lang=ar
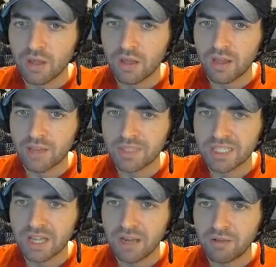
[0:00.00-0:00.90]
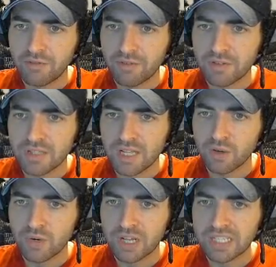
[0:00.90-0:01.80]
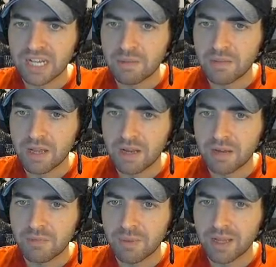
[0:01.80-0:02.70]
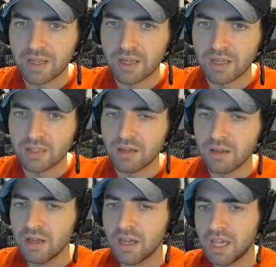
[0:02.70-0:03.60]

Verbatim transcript: آه، خمسين ألف سنكون أكثر أمانا مع هذا